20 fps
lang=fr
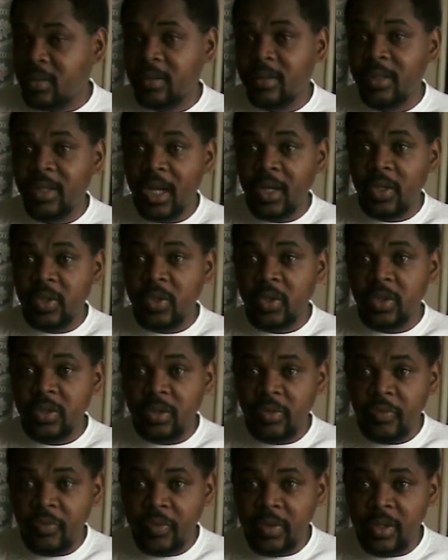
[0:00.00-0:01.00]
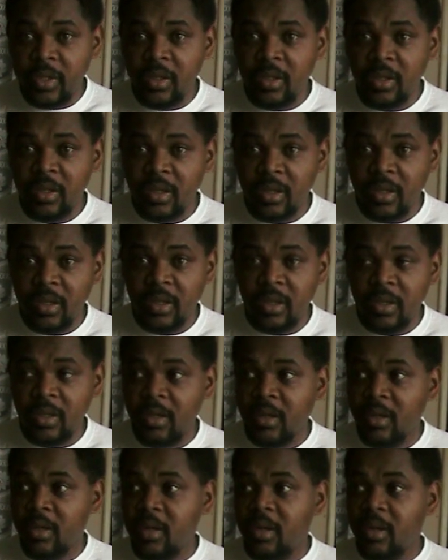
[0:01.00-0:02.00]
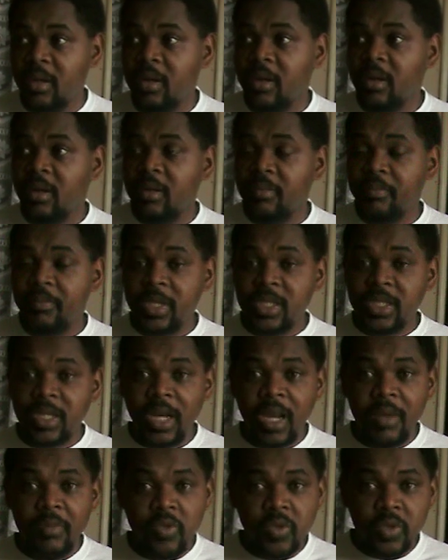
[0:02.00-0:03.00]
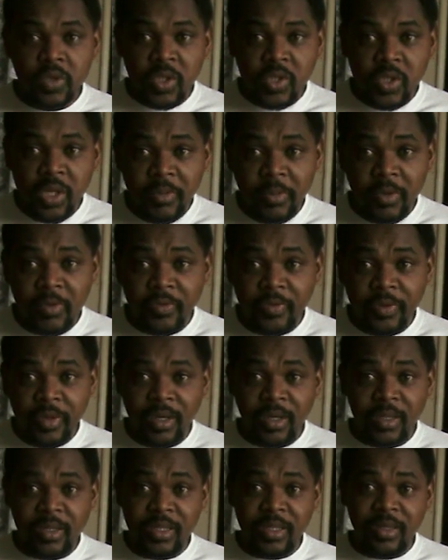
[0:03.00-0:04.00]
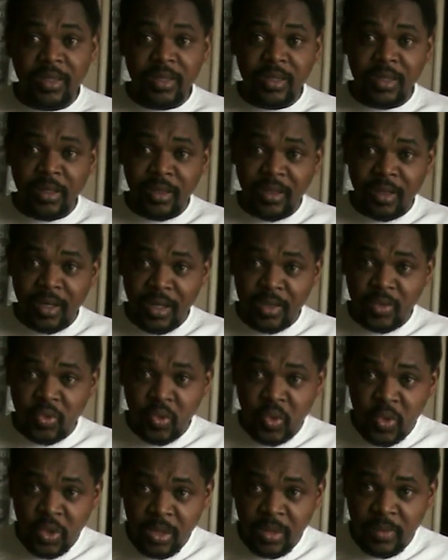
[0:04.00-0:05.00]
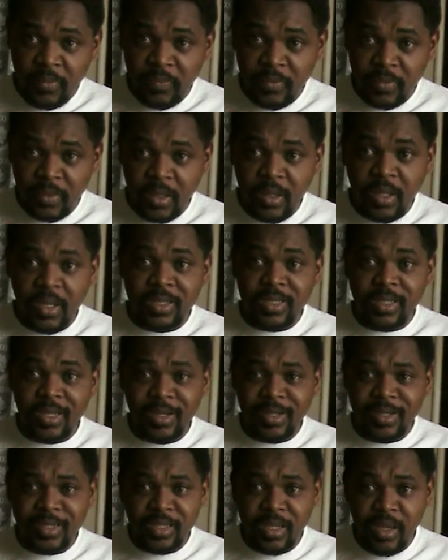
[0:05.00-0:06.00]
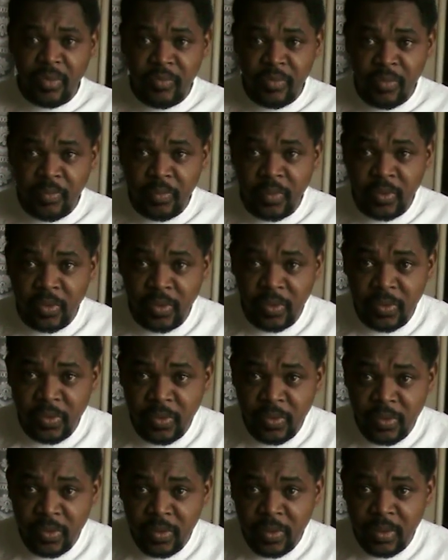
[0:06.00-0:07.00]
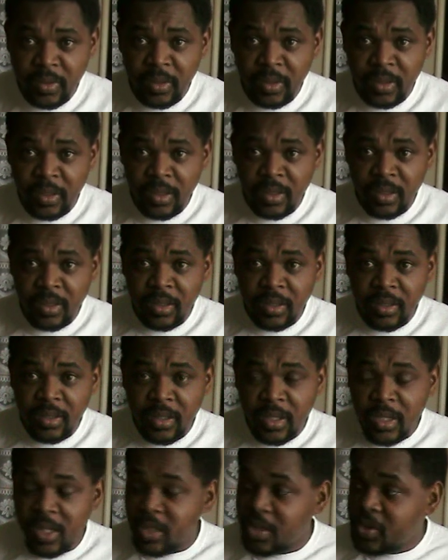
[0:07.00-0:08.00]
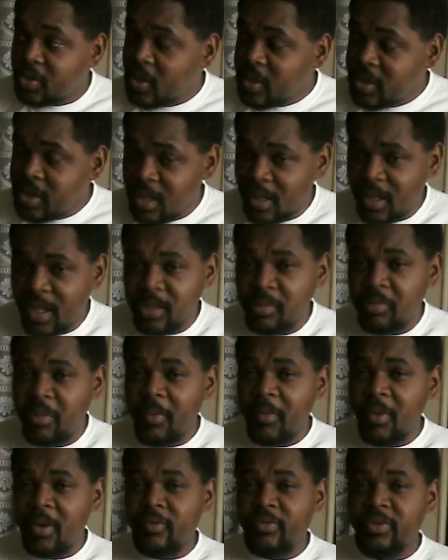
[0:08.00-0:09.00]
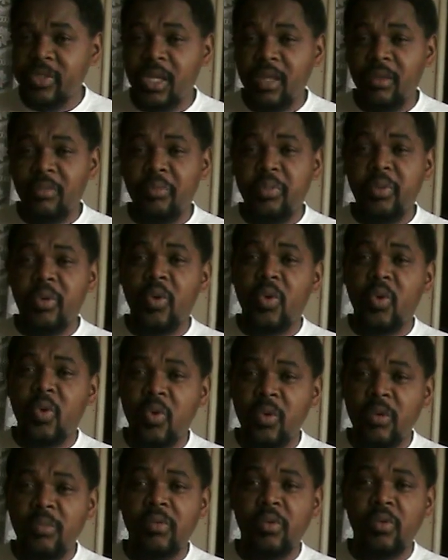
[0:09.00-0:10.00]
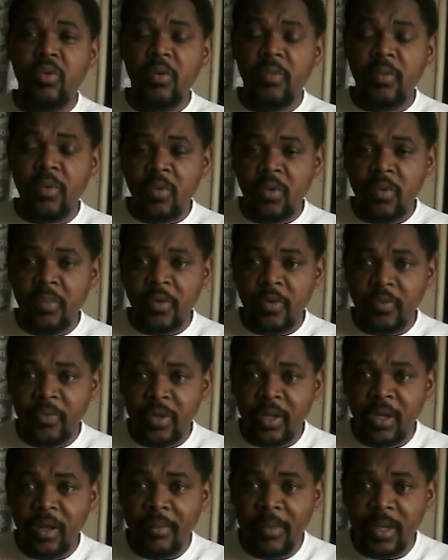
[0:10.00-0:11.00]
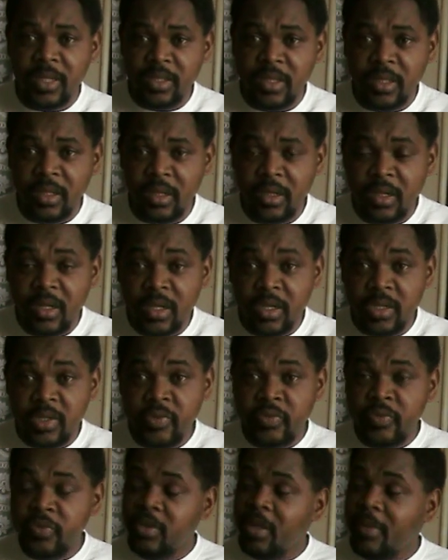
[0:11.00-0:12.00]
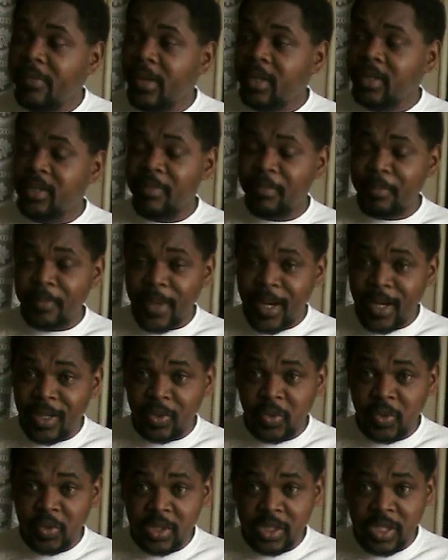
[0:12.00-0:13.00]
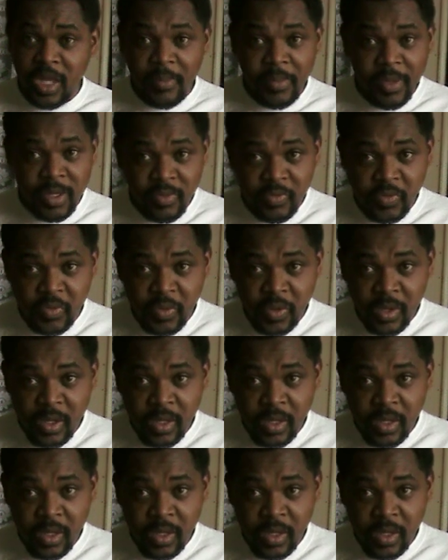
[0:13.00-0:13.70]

dans notre vie. Parce que l'amour de Dieu, mon frère, c'était gratuit. Il a sacré sa vie pour nous. Je sais qu'à ce moment, vous êtes beaucoup, beaucoup, beaucoup, mon frère et ma soeur. Je vous demande pardon, ces amis, je vous